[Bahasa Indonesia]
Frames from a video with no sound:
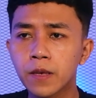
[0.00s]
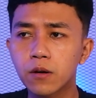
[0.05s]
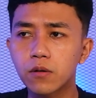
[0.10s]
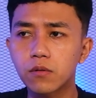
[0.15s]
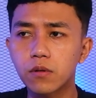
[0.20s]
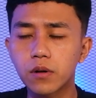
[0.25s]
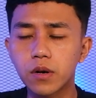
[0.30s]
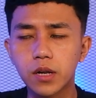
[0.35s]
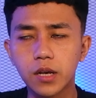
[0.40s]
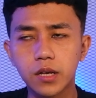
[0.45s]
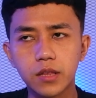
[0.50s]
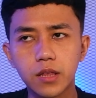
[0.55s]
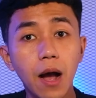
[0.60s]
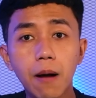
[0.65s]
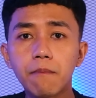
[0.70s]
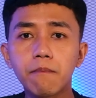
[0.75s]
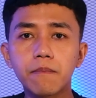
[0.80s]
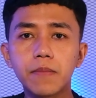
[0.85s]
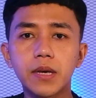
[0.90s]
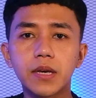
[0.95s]
kulit
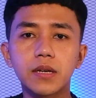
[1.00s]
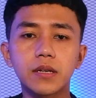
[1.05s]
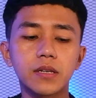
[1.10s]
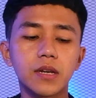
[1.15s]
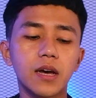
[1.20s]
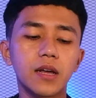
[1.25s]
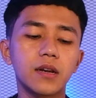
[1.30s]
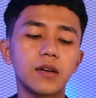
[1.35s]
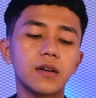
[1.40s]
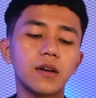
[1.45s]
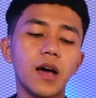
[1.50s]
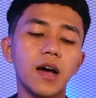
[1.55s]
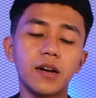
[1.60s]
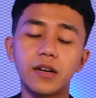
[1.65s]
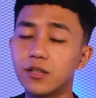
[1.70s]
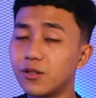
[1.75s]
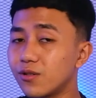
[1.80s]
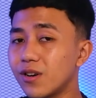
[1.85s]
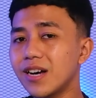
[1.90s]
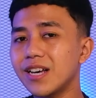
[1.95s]
kambing dan
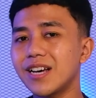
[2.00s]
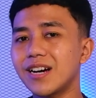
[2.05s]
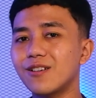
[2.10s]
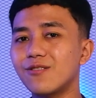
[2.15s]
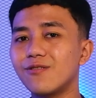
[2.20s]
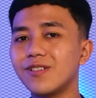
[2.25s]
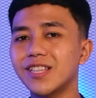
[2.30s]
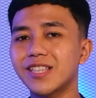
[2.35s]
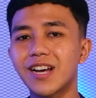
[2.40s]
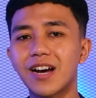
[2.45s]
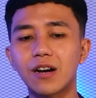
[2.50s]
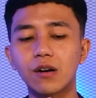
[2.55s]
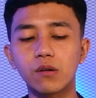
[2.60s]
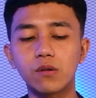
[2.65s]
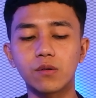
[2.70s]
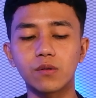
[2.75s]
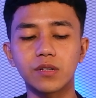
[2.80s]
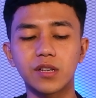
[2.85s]
ada juga juga yang kulit kanggur.